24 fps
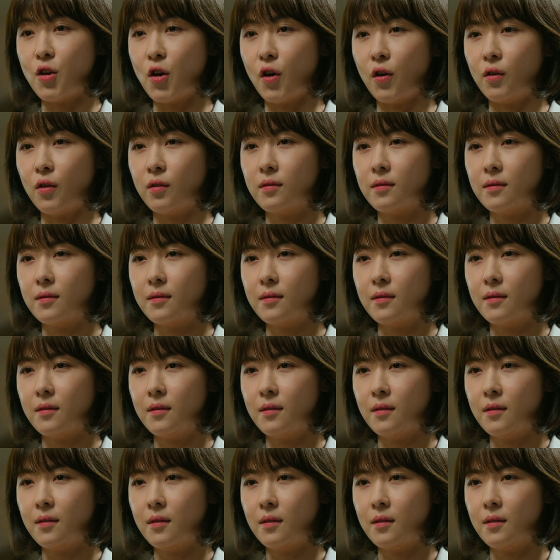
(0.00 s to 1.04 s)
Không phải
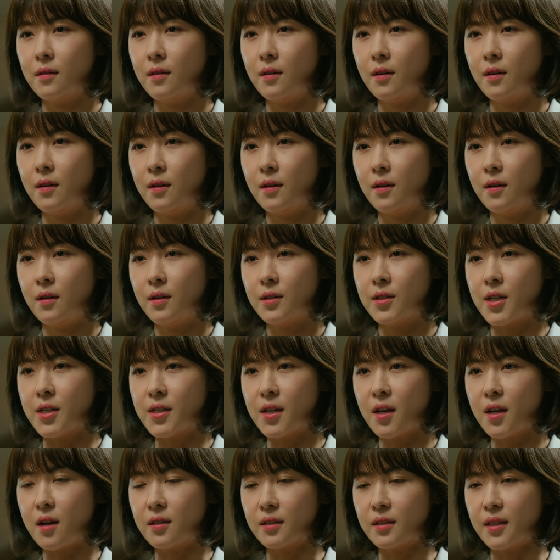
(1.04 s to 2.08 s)

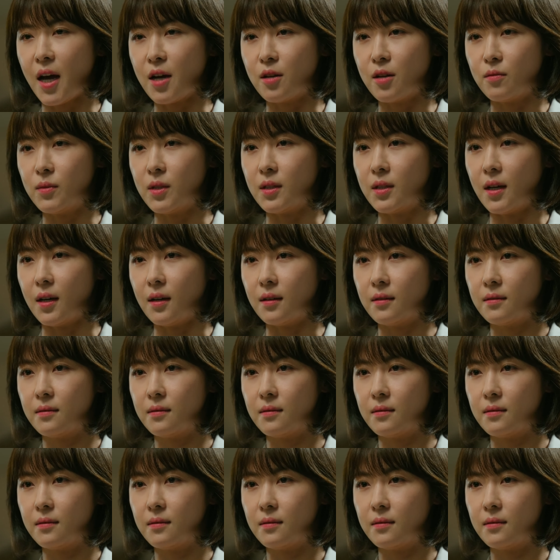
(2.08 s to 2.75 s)
Quan điểm của tôi khác